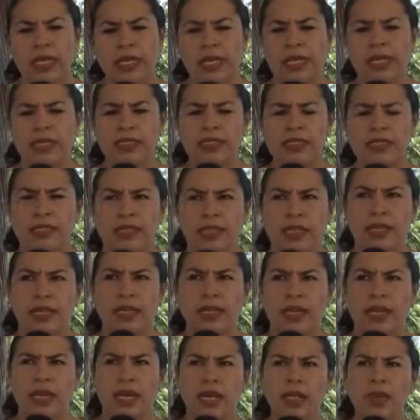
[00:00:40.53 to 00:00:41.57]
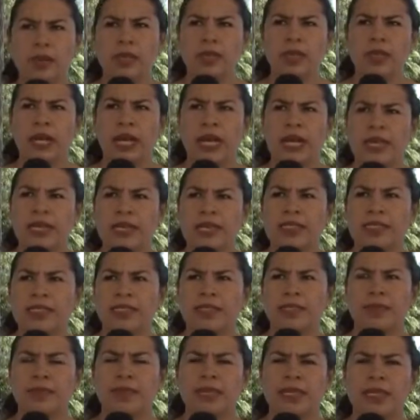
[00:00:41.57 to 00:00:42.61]
Este, hay, un, hay gran
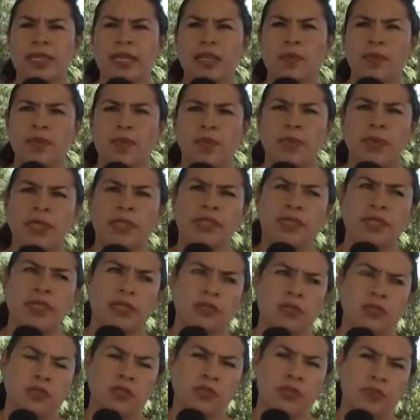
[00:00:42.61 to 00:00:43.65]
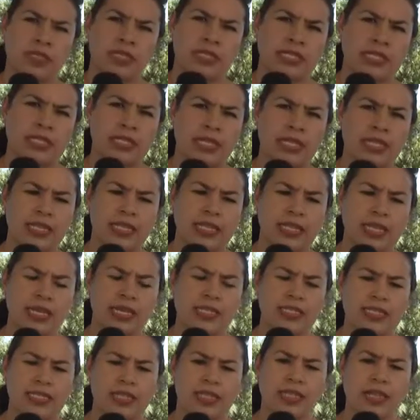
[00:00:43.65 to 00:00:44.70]
sensibilidad por parte de nuestro presidente
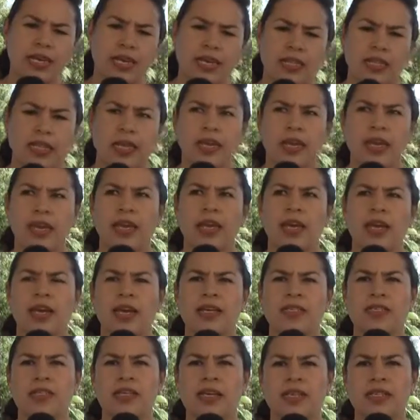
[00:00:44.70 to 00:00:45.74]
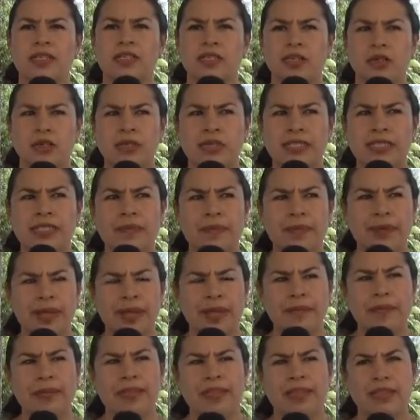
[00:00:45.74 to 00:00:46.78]
acerca de hacer acciones
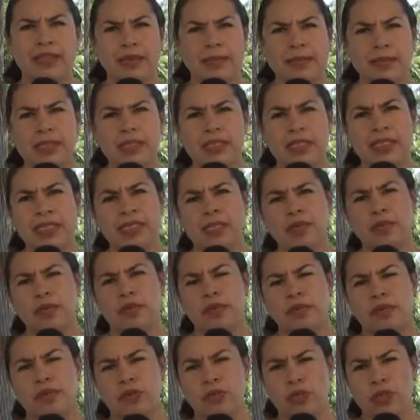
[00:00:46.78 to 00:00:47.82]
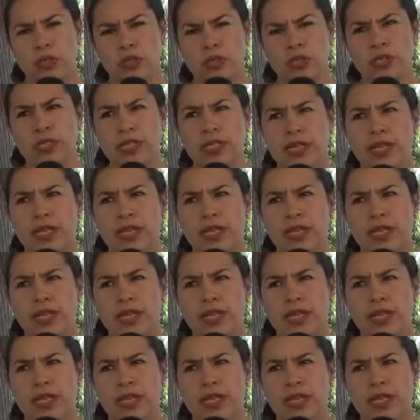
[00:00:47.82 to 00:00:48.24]
preventivas y de promoción.